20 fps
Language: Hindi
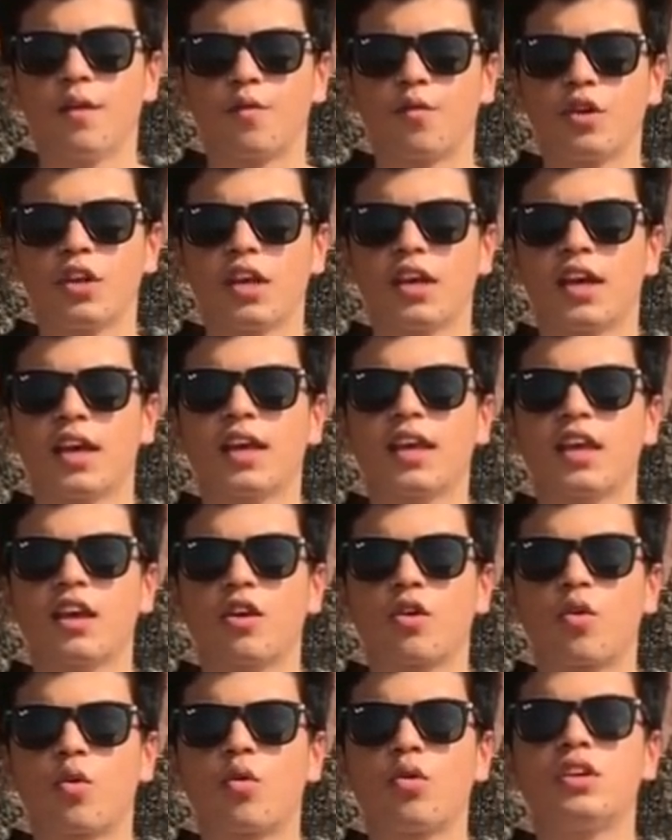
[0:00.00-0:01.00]
वो ये है कि
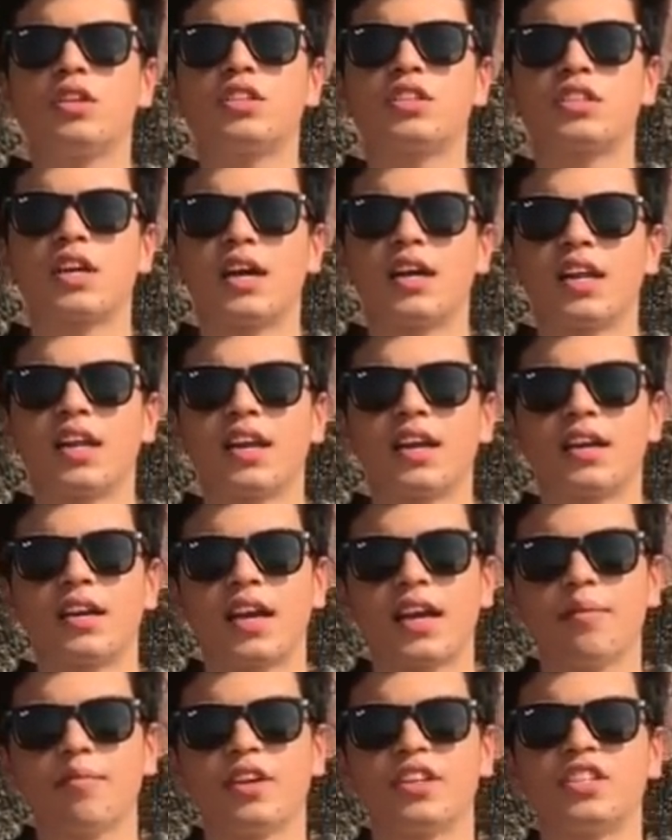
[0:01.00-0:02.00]
कोल्ड स्टार्टिंग के
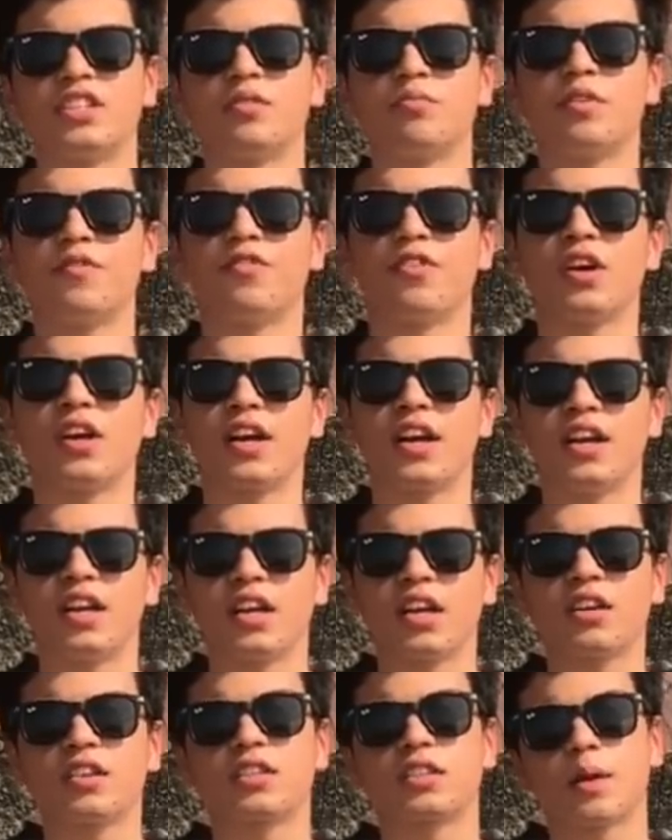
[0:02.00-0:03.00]
टाइम इंजन में वेयर एंड
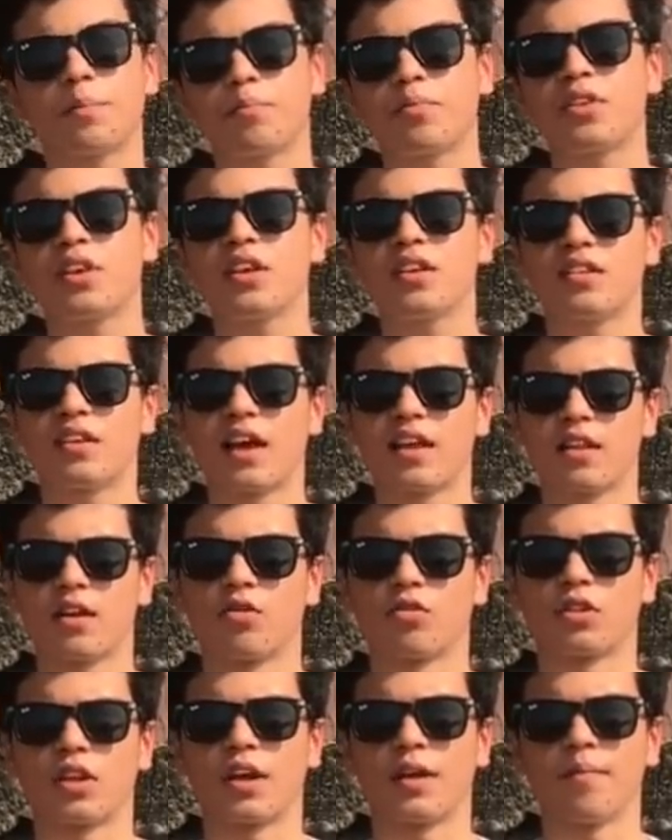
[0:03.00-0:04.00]
टेयर सबसे ज़्यादा
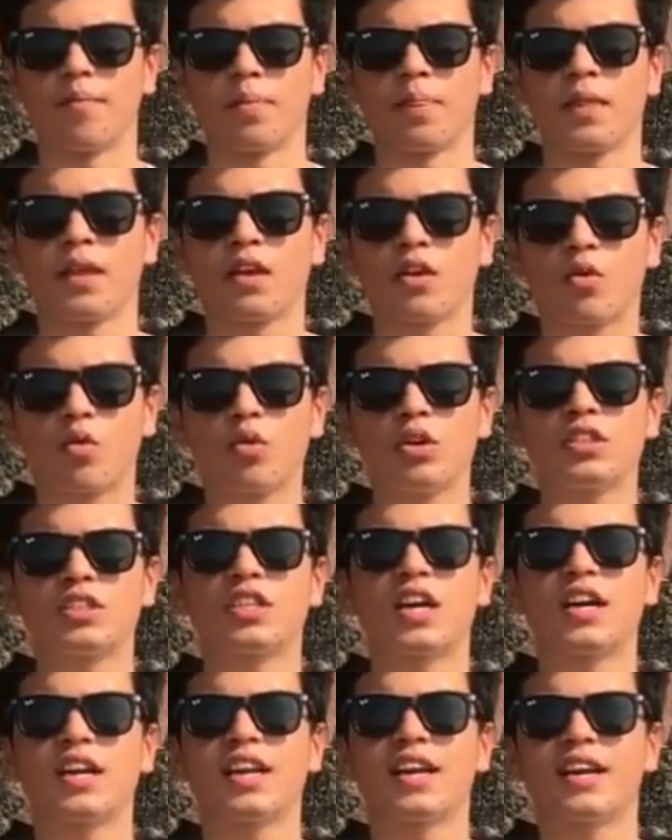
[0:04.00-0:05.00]
होता है कोल्ड
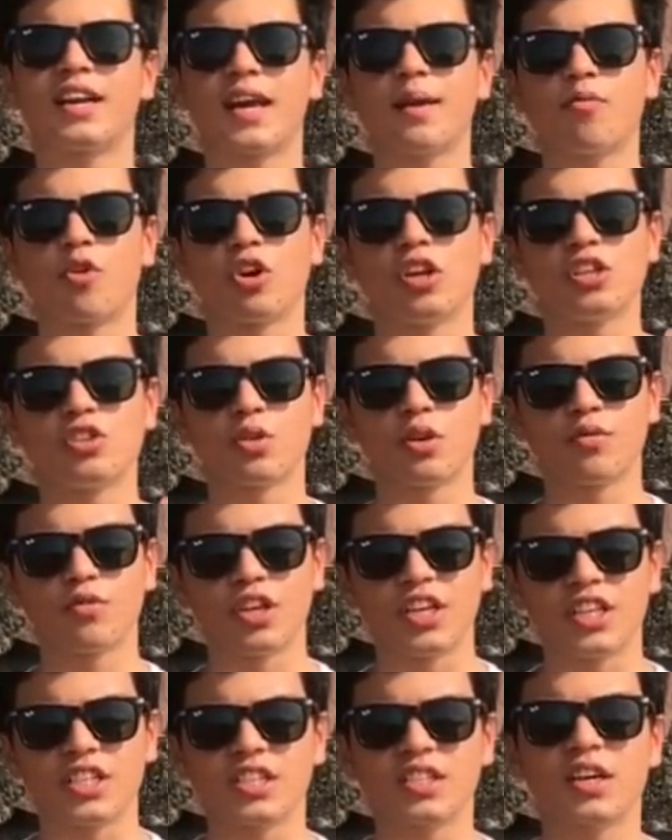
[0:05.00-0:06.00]
स्टार्टिंग के टाइम ऑयल जो है
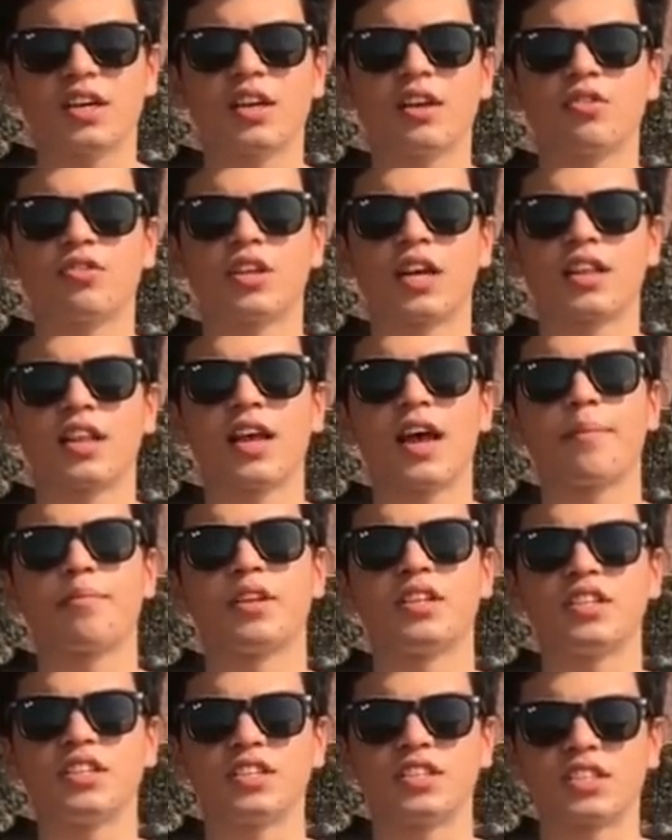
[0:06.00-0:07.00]
वो नीचे सेटल हो जाता है आप
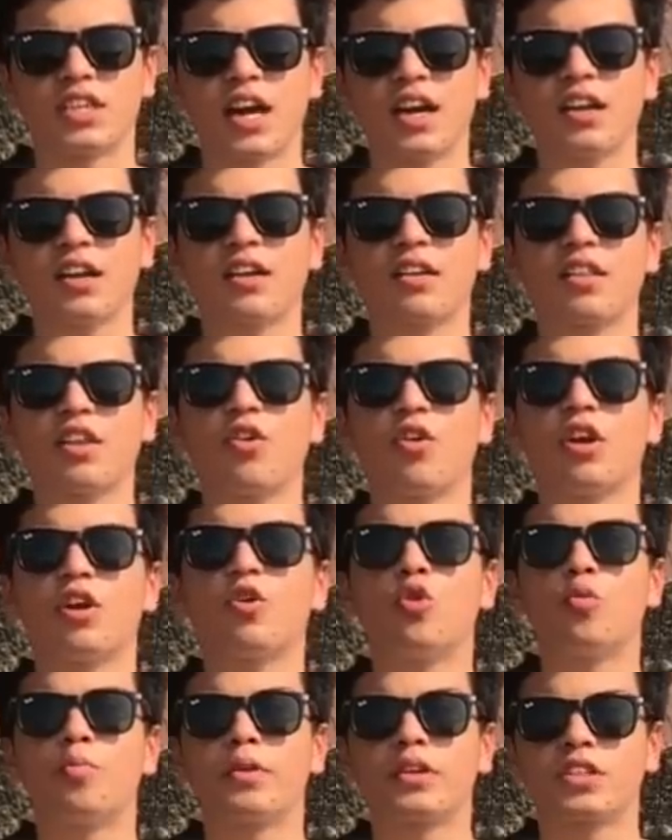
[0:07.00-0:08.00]
इंजन स्टार्ट करते हैं ऑयल
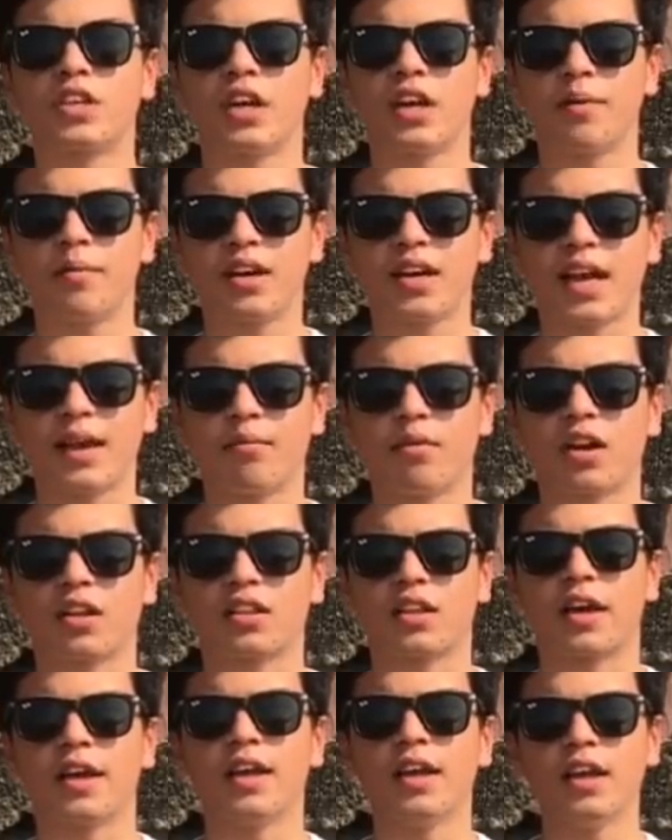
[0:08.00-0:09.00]
को ऊपर चढ़ने में टाइम
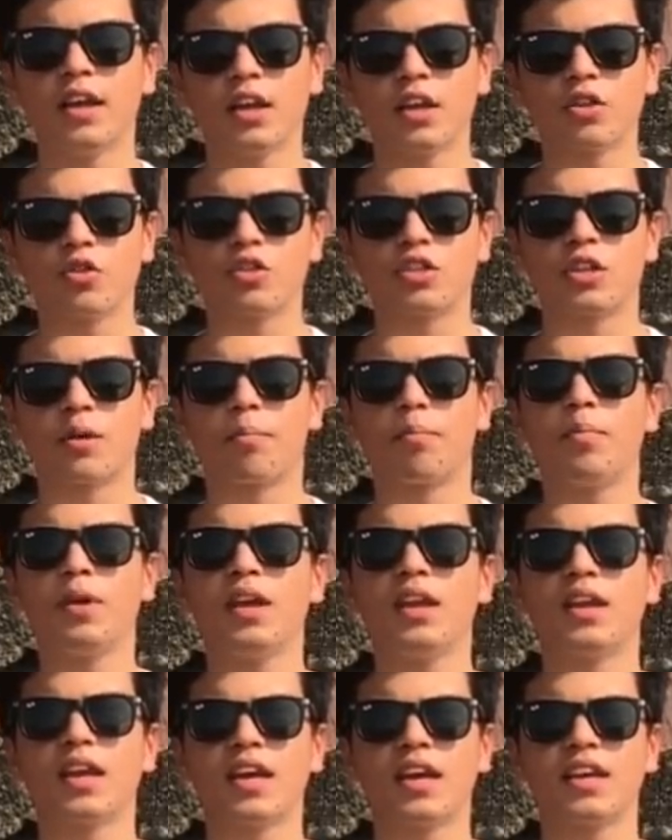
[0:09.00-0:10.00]
लगता है तो जब
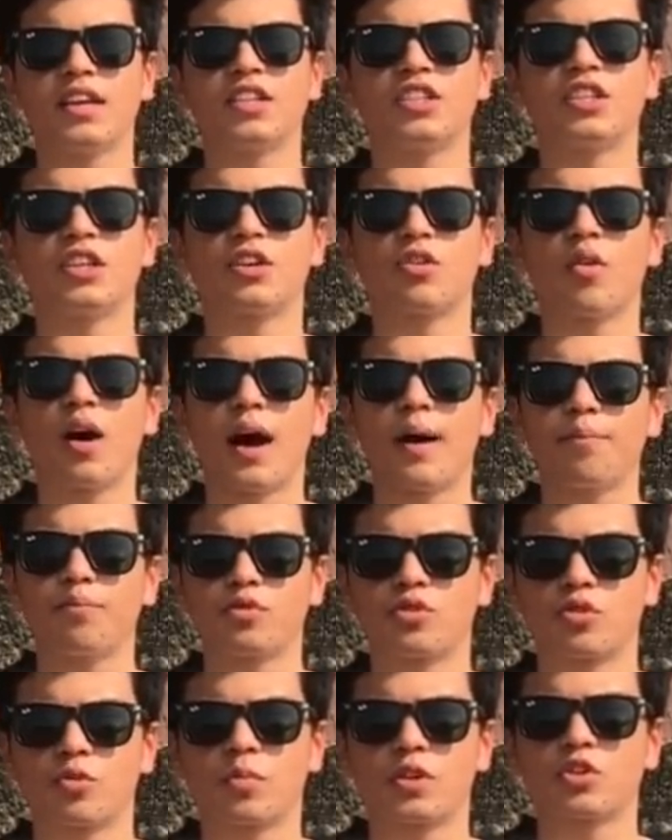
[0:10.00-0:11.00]
भी नया इंजन को आप
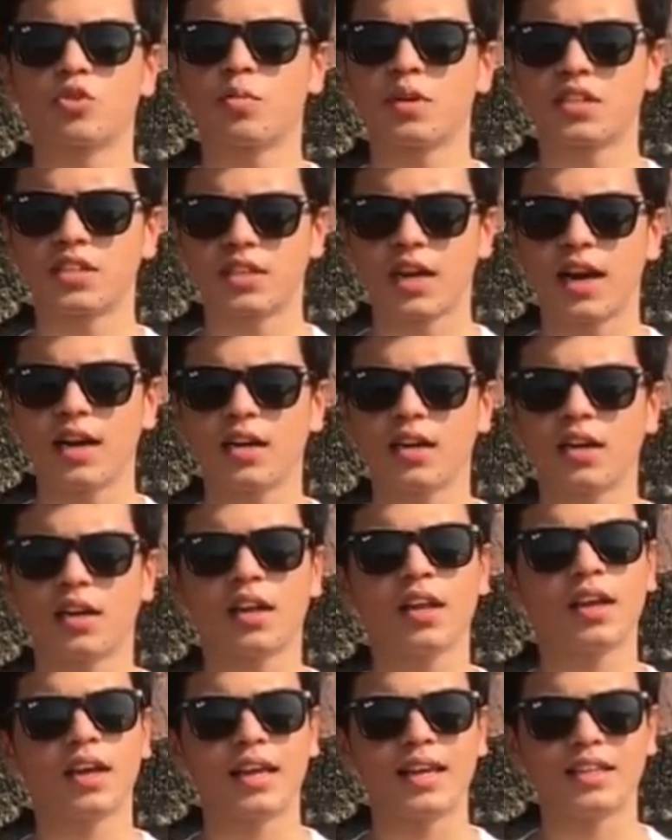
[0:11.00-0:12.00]
सुबह सुबह स्टार्ट
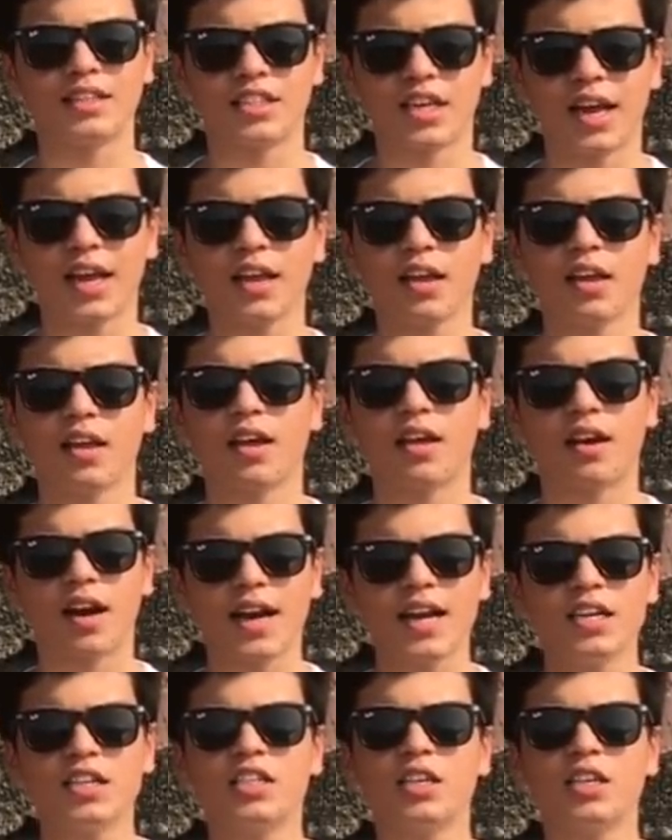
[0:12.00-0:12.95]
करें कहीं जाएं राइड